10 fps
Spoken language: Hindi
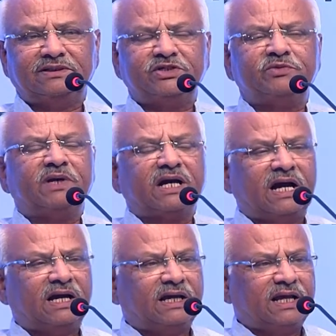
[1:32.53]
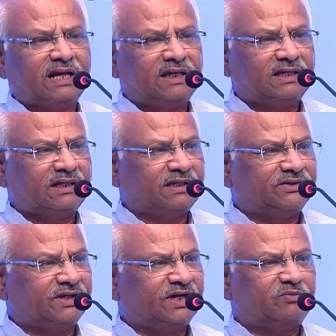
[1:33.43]
जिसमें कहा गया है कि
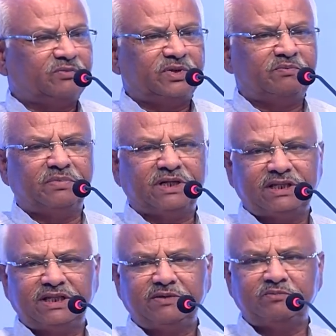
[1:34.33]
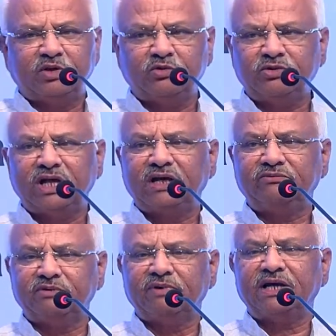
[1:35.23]
जन्म विभ्रति बहुधा
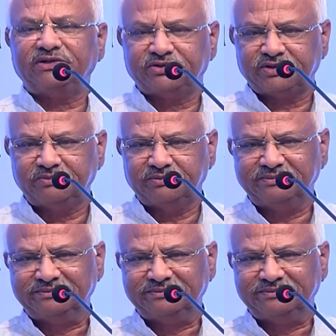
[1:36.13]
विवाचसम